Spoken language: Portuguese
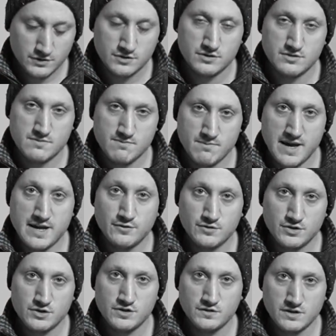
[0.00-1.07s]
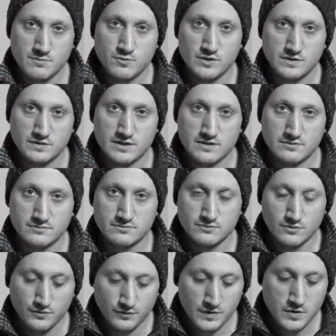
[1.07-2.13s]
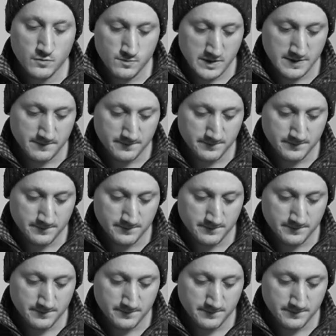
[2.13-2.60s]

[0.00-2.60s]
de meios de distribuição do filme.